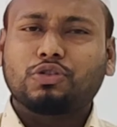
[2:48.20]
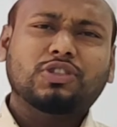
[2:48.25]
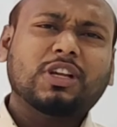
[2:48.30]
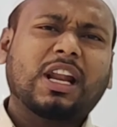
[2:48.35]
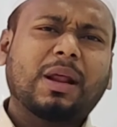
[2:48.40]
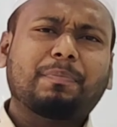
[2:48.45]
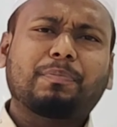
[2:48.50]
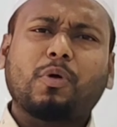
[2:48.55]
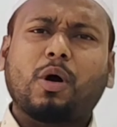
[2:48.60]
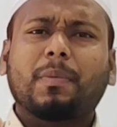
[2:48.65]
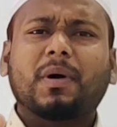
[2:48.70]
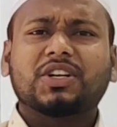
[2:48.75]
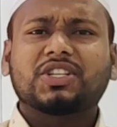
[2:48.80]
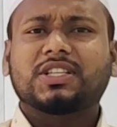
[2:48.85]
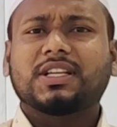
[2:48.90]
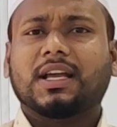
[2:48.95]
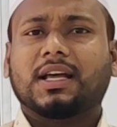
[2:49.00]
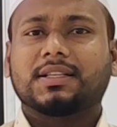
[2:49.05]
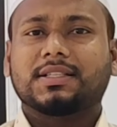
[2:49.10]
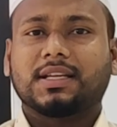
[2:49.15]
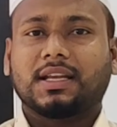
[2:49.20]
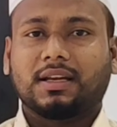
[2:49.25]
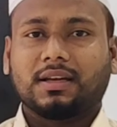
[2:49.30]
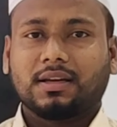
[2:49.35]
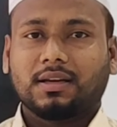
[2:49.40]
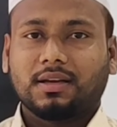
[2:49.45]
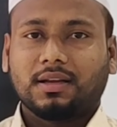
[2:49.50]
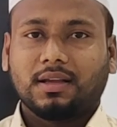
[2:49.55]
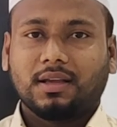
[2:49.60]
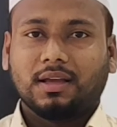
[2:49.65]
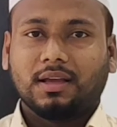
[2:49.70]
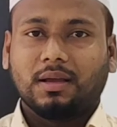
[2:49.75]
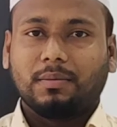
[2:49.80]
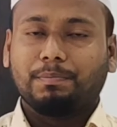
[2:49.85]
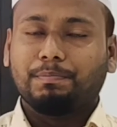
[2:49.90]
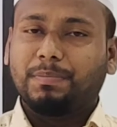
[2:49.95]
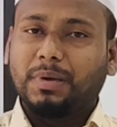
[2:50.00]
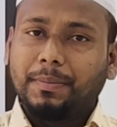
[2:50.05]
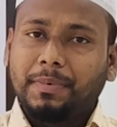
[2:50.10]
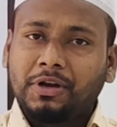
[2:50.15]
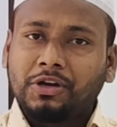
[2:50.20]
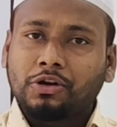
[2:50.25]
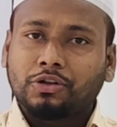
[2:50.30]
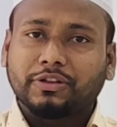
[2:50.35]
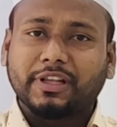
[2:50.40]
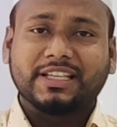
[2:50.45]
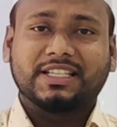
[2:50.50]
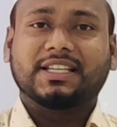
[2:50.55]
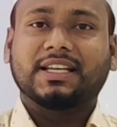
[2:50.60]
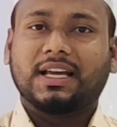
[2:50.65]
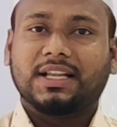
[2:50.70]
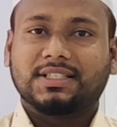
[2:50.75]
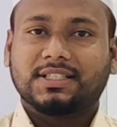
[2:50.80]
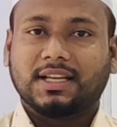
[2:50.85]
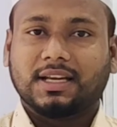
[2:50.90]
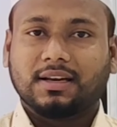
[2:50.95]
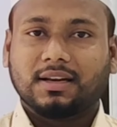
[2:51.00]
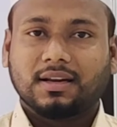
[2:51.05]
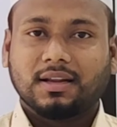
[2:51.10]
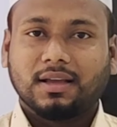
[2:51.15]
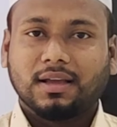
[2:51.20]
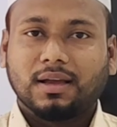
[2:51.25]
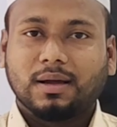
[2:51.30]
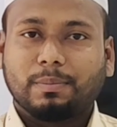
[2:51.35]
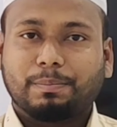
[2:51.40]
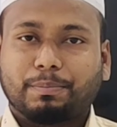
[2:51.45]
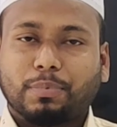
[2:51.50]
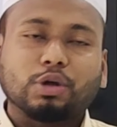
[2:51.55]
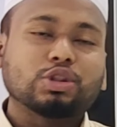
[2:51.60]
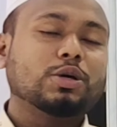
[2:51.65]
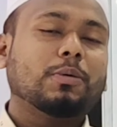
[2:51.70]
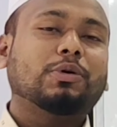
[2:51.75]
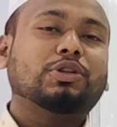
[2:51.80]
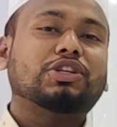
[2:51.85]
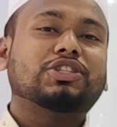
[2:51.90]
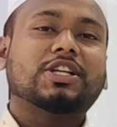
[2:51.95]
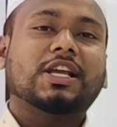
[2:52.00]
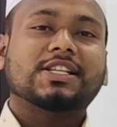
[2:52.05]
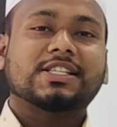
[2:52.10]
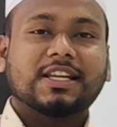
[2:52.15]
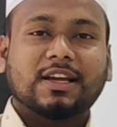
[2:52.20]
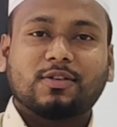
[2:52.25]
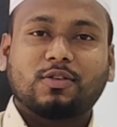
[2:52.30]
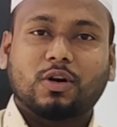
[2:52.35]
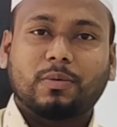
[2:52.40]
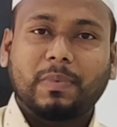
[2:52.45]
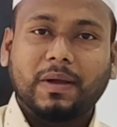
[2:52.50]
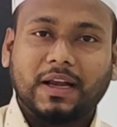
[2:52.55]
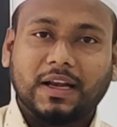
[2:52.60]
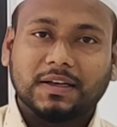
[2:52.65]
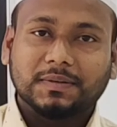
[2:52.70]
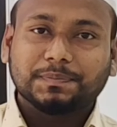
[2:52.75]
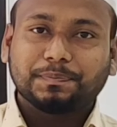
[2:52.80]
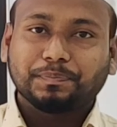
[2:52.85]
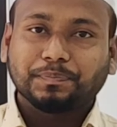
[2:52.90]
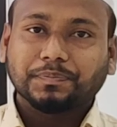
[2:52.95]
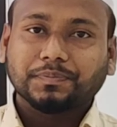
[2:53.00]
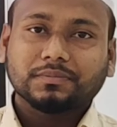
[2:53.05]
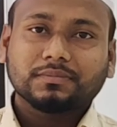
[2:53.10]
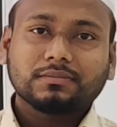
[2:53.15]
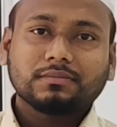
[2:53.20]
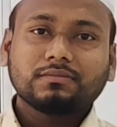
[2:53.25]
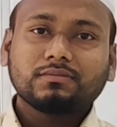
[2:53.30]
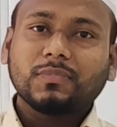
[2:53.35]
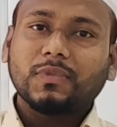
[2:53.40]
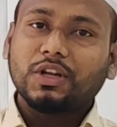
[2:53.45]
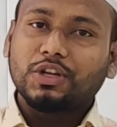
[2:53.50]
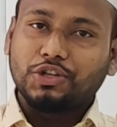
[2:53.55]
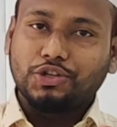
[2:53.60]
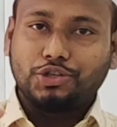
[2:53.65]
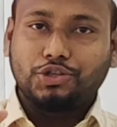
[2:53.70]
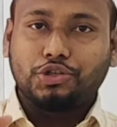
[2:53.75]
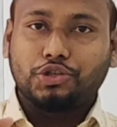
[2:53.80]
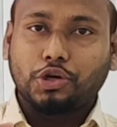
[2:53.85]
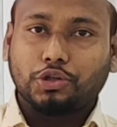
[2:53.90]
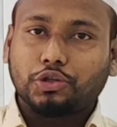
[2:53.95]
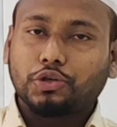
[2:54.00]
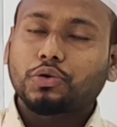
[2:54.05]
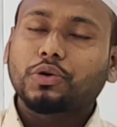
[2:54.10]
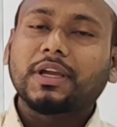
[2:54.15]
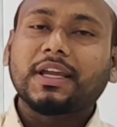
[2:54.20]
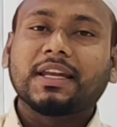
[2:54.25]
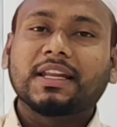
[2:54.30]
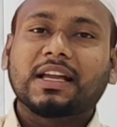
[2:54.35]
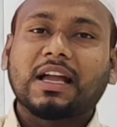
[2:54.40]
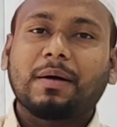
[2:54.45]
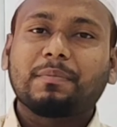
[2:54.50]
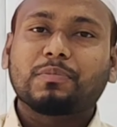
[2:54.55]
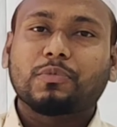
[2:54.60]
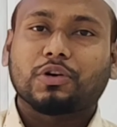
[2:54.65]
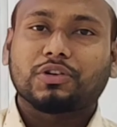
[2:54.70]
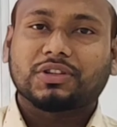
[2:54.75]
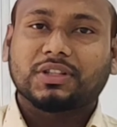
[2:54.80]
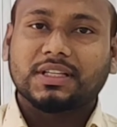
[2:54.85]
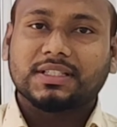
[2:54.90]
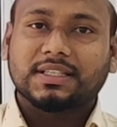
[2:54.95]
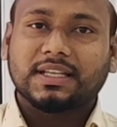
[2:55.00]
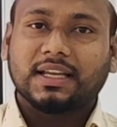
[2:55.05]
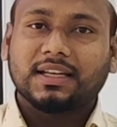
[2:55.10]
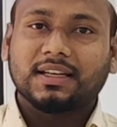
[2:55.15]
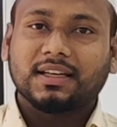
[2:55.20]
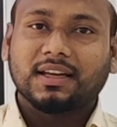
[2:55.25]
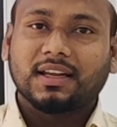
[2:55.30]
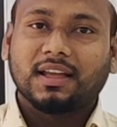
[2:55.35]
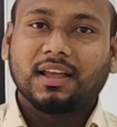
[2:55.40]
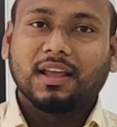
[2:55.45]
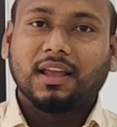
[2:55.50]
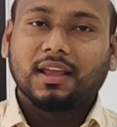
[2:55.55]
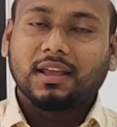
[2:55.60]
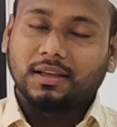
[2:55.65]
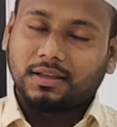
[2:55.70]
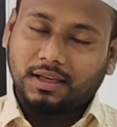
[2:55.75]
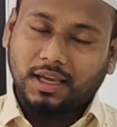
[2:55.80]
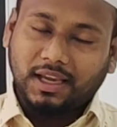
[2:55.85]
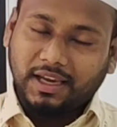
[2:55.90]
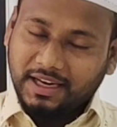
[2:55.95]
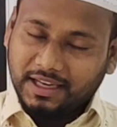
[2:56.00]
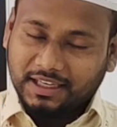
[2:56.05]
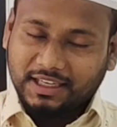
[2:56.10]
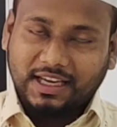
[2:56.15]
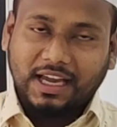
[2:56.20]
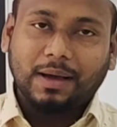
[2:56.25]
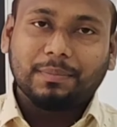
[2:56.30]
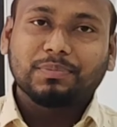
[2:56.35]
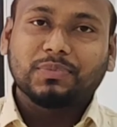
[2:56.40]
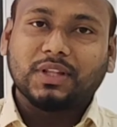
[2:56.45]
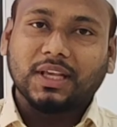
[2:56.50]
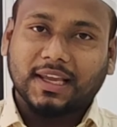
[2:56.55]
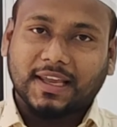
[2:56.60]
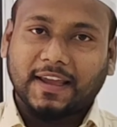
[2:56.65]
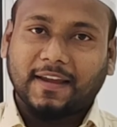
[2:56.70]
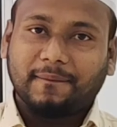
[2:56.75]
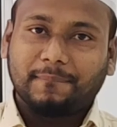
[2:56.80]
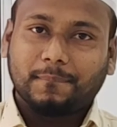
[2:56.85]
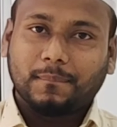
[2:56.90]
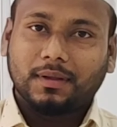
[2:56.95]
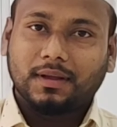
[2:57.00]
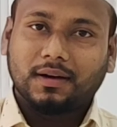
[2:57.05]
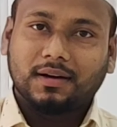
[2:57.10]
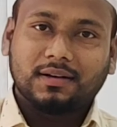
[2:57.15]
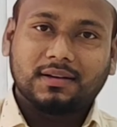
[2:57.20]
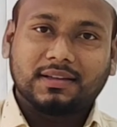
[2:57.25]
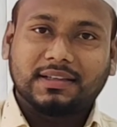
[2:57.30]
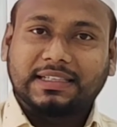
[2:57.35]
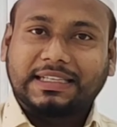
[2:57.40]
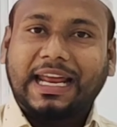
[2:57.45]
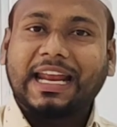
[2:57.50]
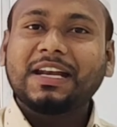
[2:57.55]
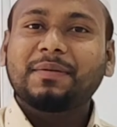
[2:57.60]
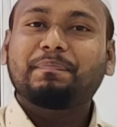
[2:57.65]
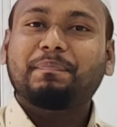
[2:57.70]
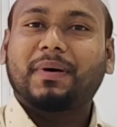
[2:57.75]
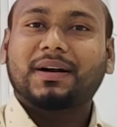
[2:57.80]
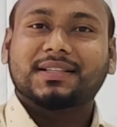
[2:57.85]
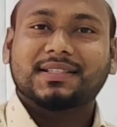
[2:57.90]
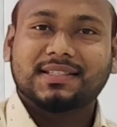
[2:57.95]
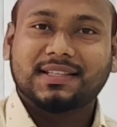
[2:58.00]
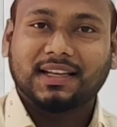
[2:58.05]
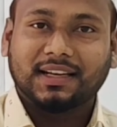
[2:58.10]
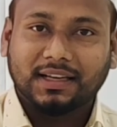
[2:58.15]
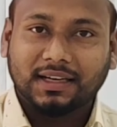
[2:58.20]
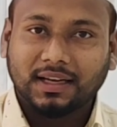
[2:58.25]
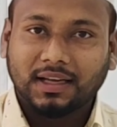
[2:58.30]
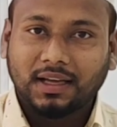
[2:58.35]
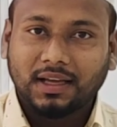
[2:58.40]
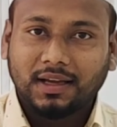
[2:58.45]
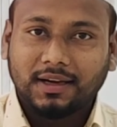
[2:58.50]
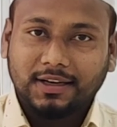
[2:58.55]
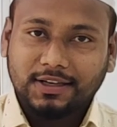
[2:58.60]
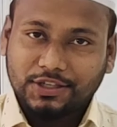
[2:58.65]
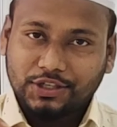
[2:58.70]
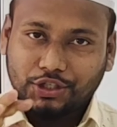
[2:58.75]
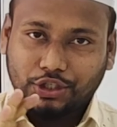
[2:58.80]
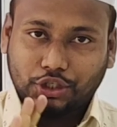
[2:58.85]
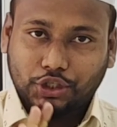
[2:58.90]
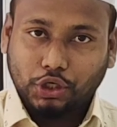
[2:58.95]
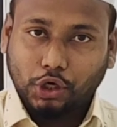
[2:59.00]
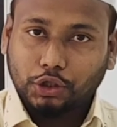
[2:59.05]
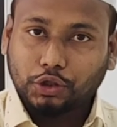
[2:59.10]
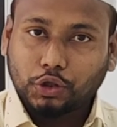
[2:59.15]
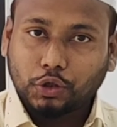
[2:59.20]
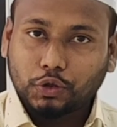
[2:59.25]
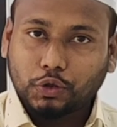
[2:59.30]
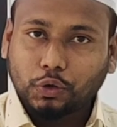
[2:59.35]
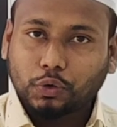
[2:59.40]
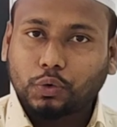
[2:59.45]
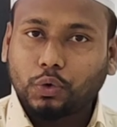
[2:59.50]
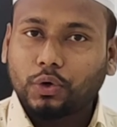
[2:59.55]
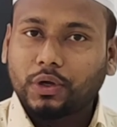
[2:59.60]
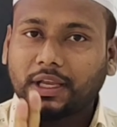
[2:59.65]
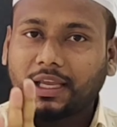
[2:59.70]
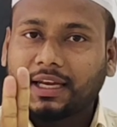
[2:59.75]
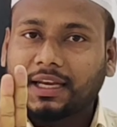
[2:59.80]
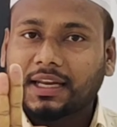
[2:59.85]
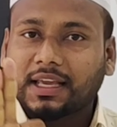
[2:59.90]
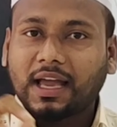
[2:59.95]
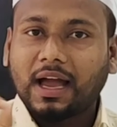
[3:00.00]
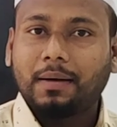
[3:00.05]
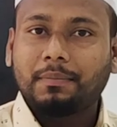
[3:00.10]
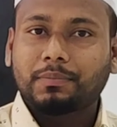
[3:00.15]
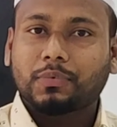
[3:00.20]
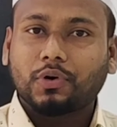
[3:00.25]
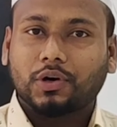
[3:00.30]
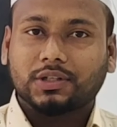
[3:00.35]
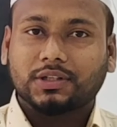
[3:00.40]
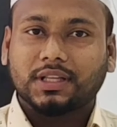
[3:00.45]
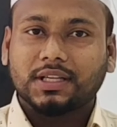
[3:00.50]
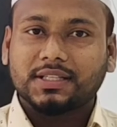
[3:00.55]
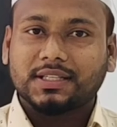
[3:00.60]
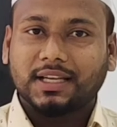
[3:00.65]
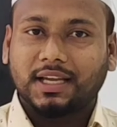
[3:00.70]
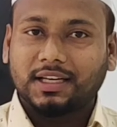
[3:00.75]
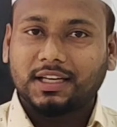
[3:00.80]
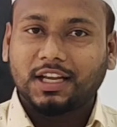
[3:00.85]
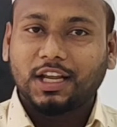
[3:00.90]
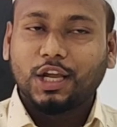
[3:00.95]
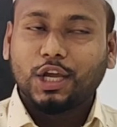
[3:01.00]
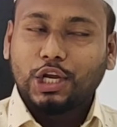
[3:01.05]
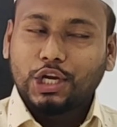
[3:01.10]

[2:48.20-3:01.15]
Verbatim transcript: তো যারা প্রবাসী আছেন বিভিন্ন দেশে আছেন প্রথমত চেষ্টা করবেন যতটুকু ইনকাম করতেছেন এই ইনকাম থেকে টেন পার্সেন্ট যতটুকু ইনকাম করতেছেন